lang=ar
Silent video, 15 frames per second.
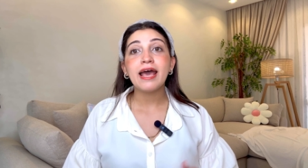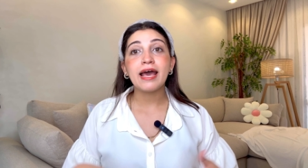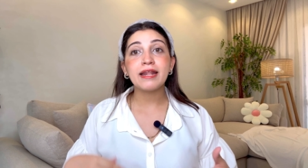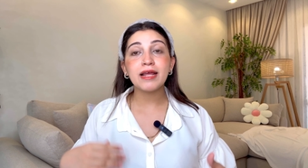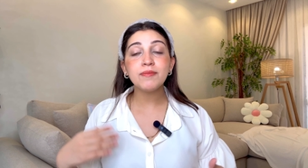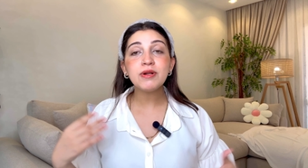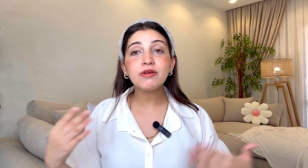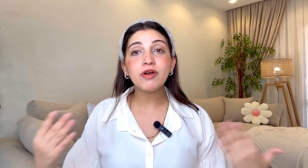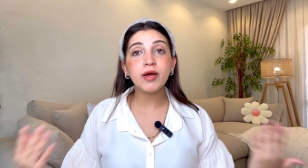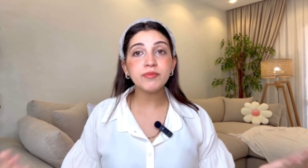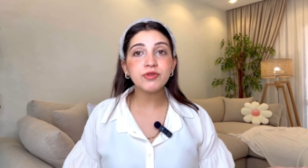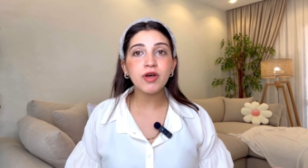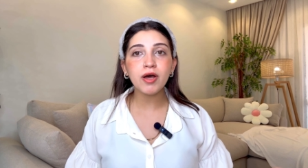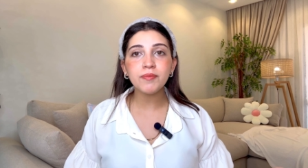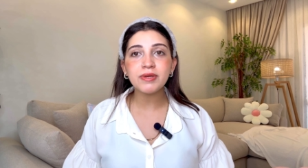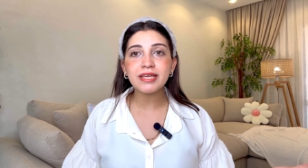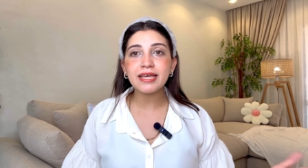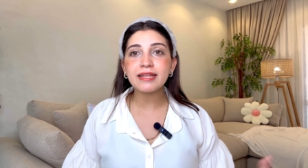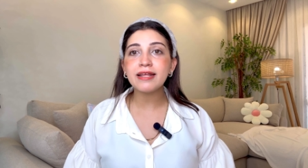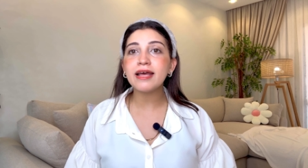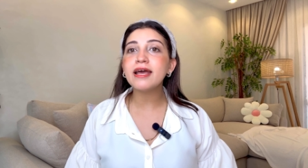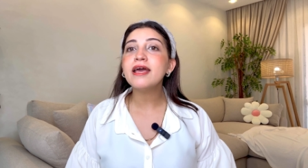هنعمل كام طقم
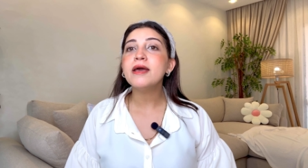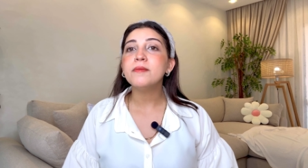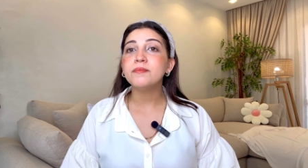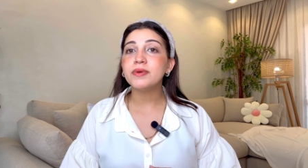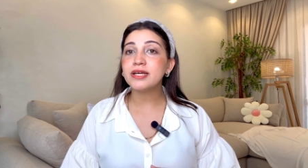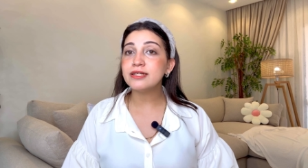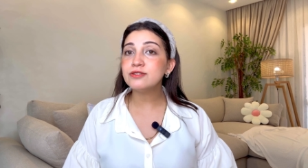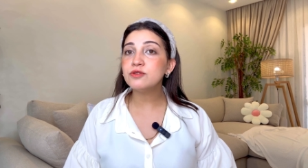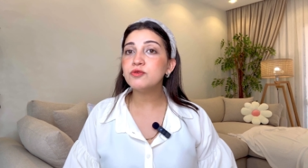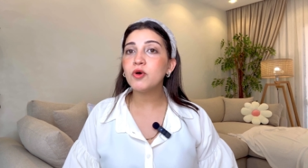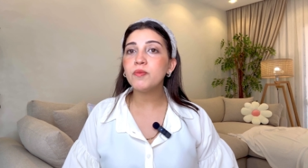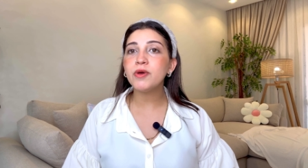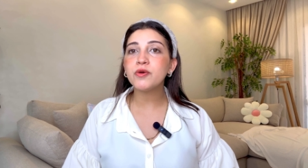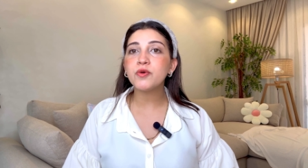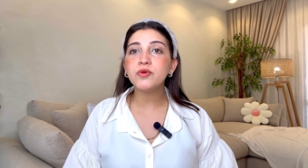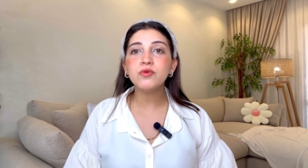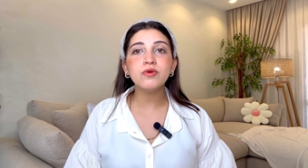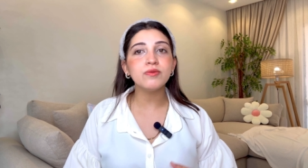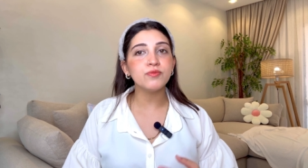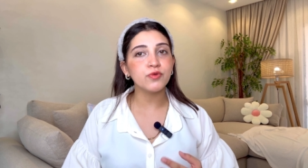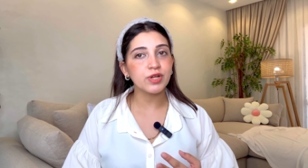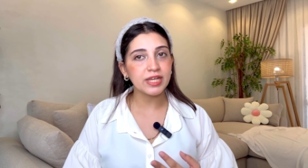كده بحيث ان هم
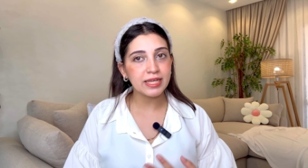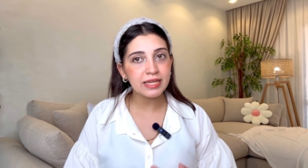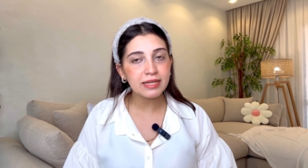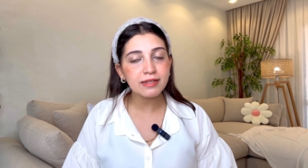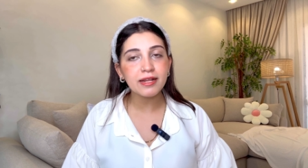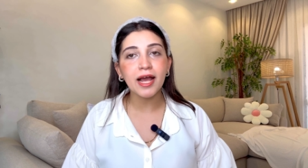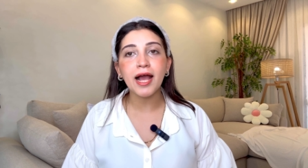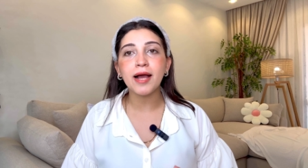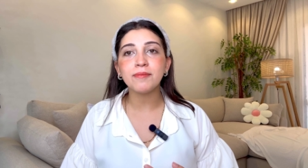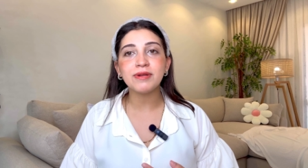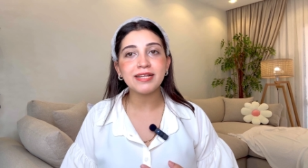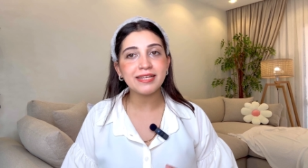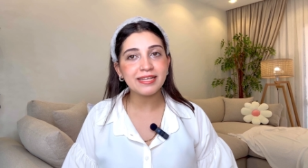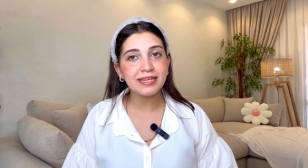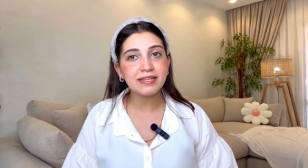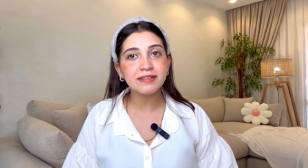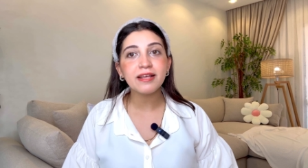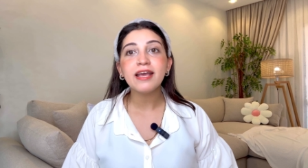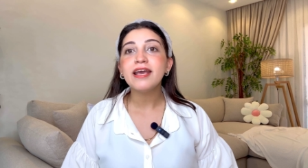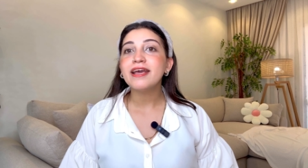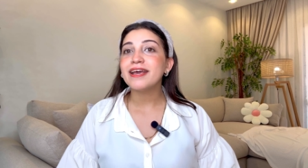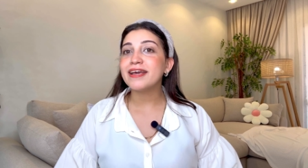يكونوا مريحين عمليين
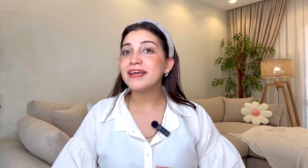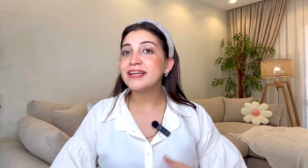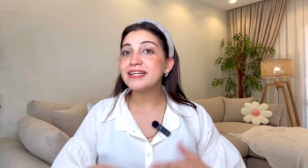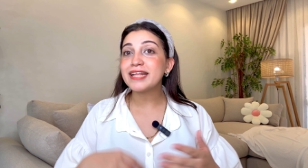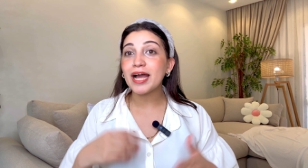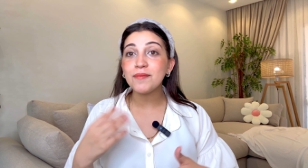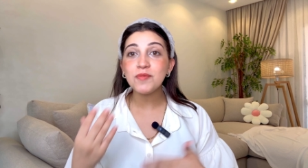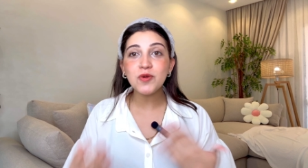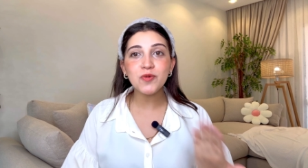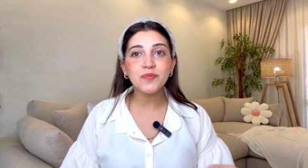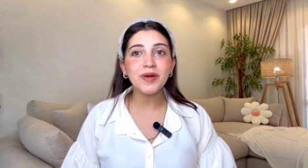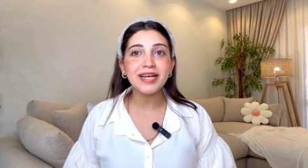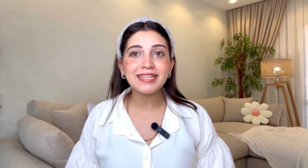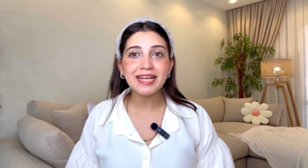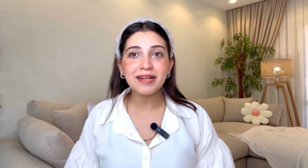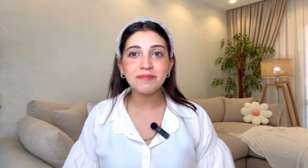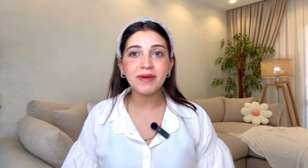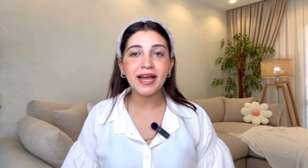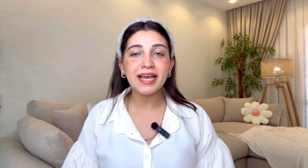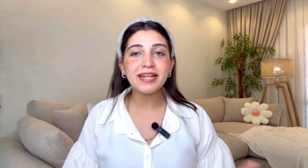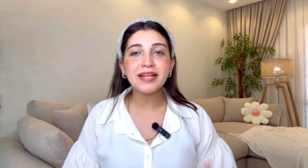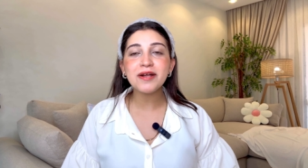آه، يتحملوا البهدله
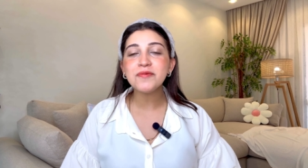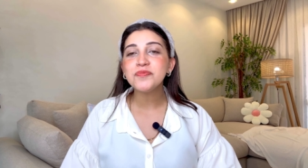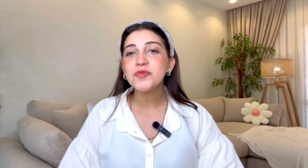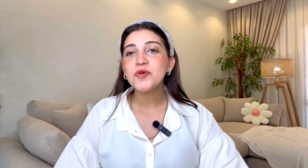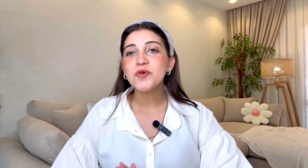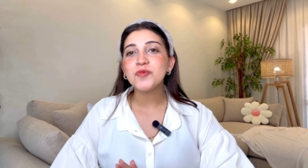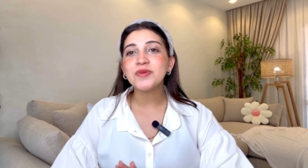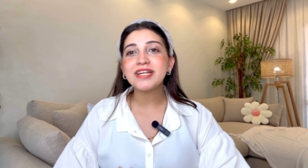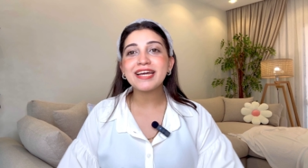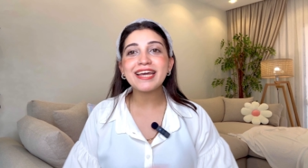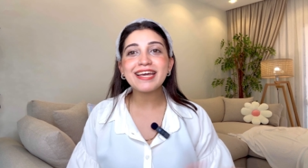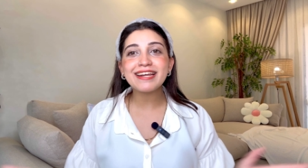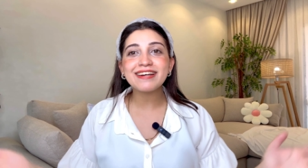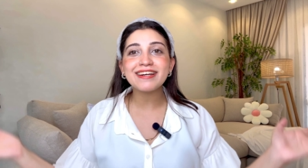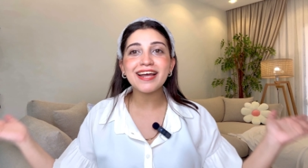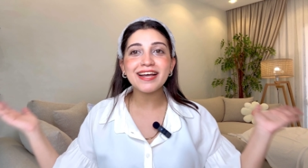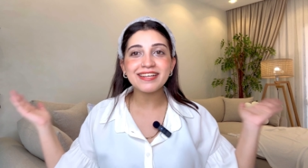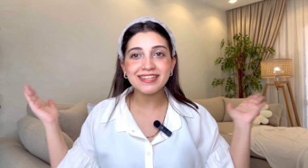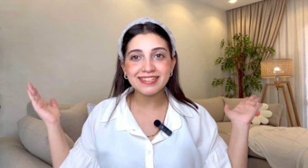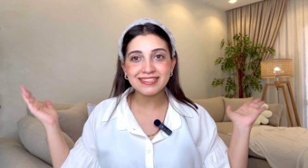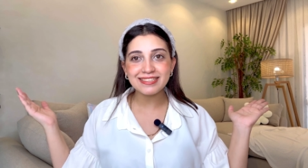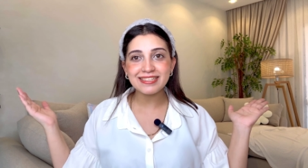معانا من غير
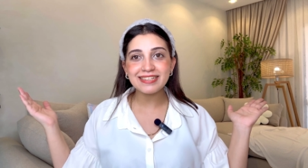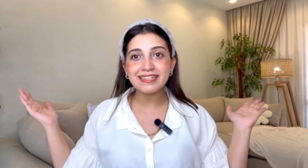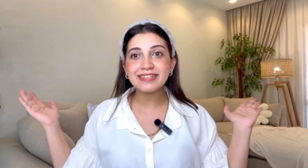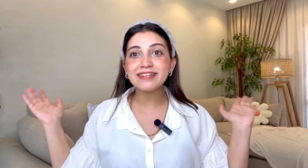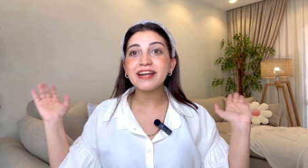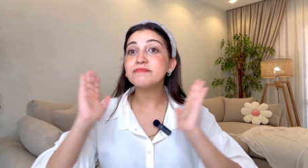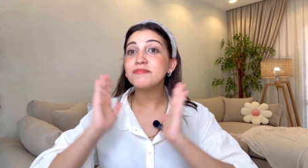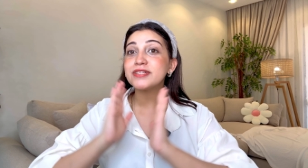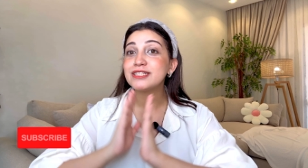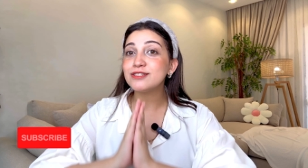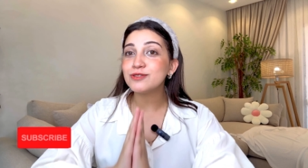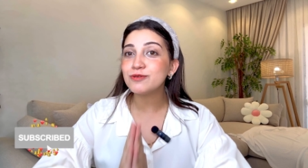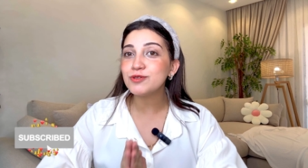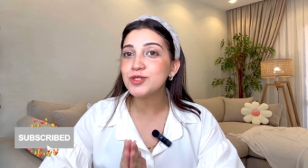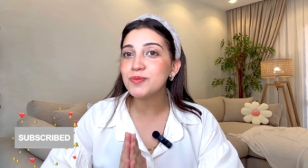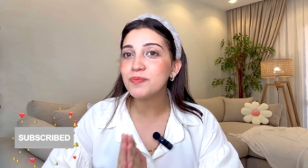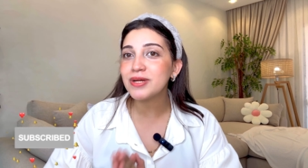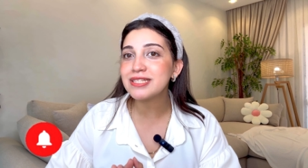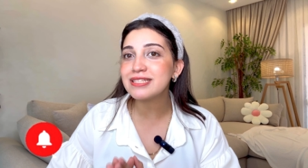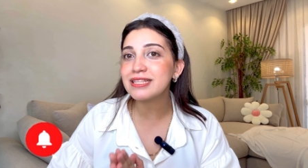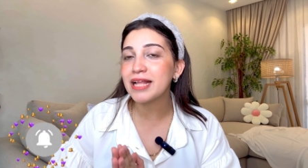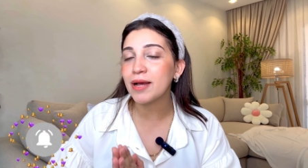رغي كتير ما تنسوش
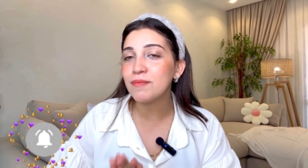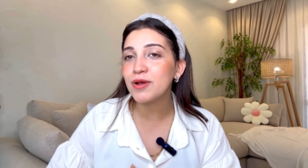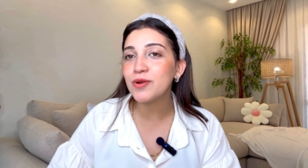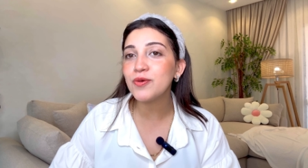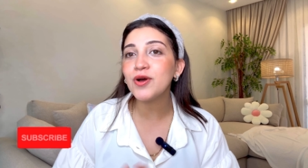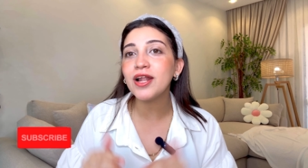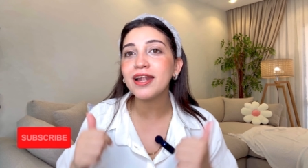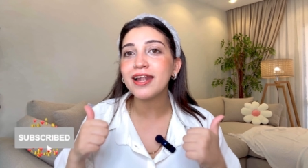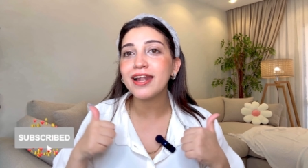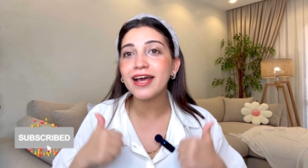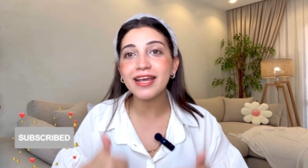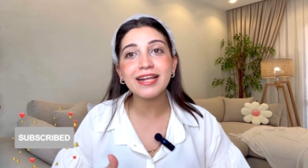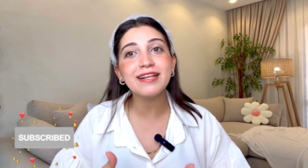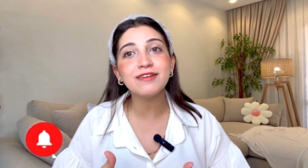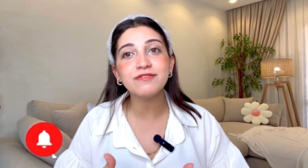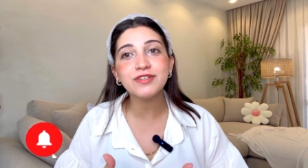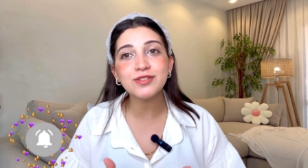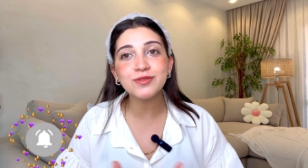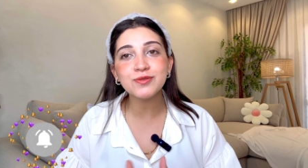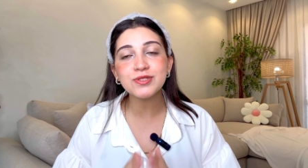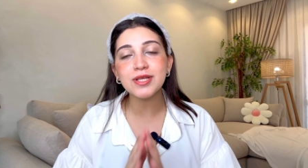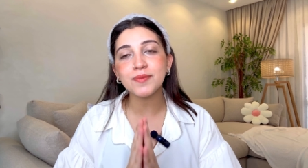بس تعملوا لايك
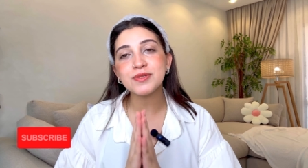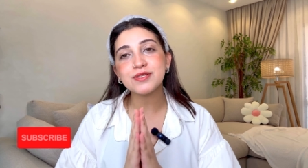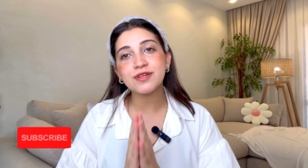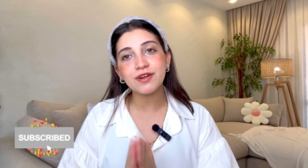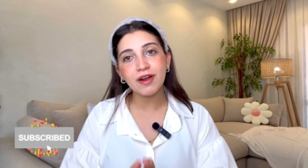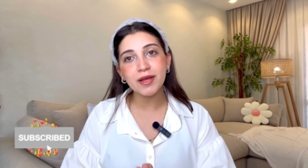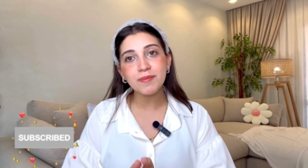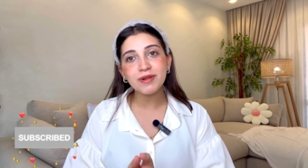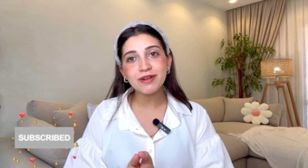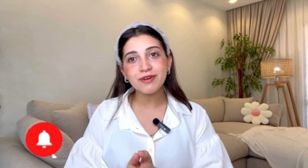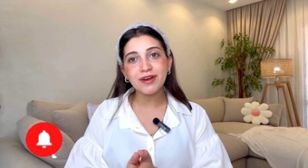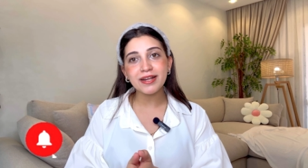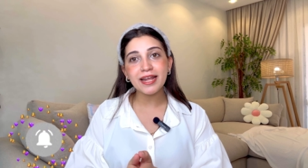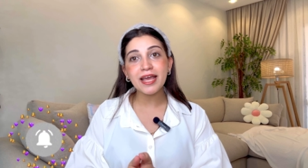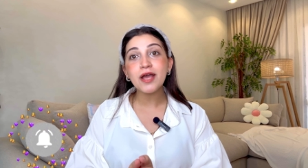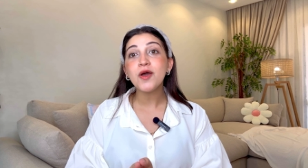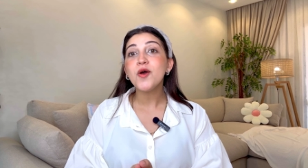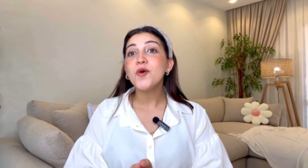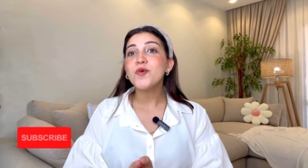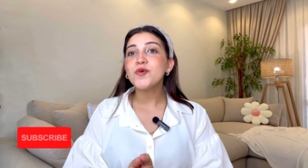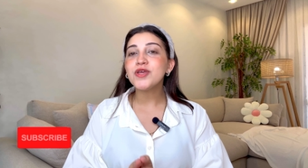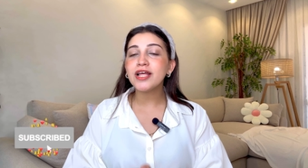للفيديو سبسكرايب للقناه
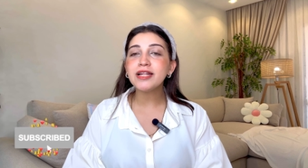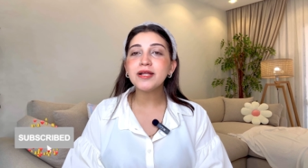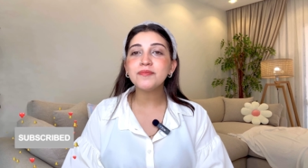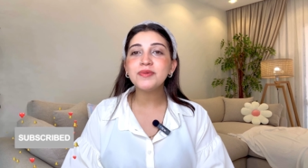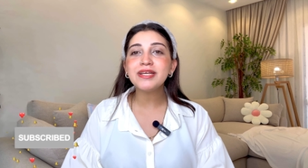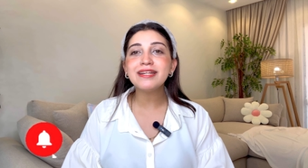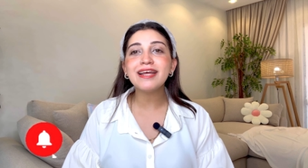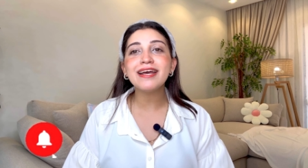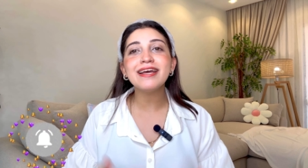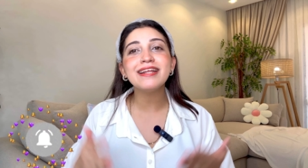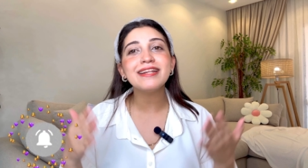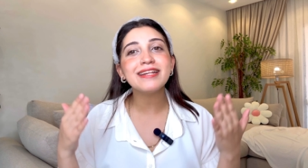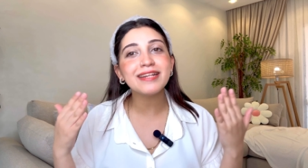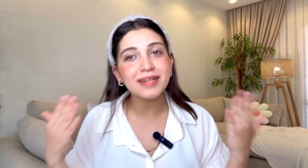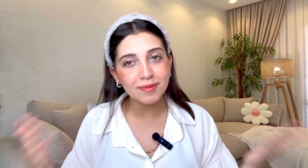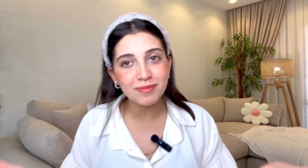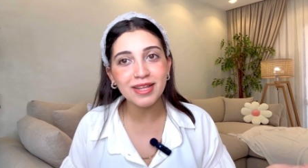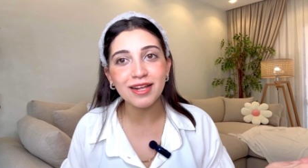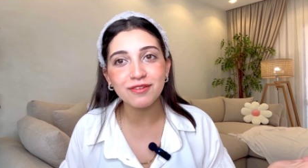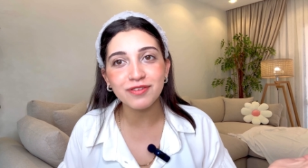ويلا بينا نبدا